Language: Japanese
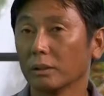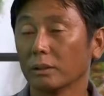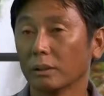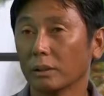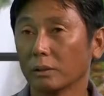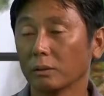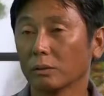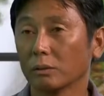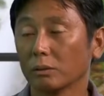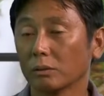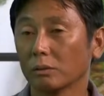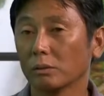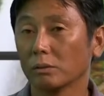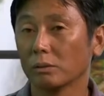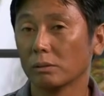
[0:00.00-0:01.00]
あの
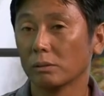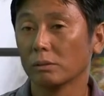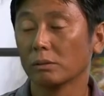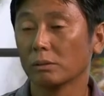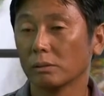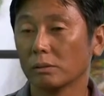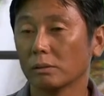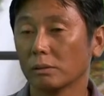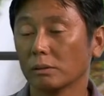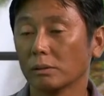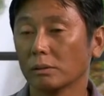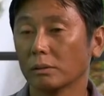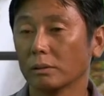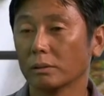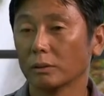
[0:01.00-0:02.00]

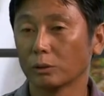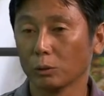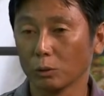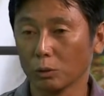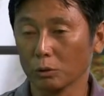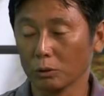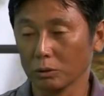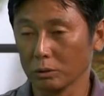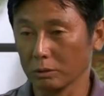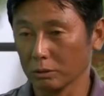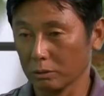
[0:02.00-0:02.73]
そういう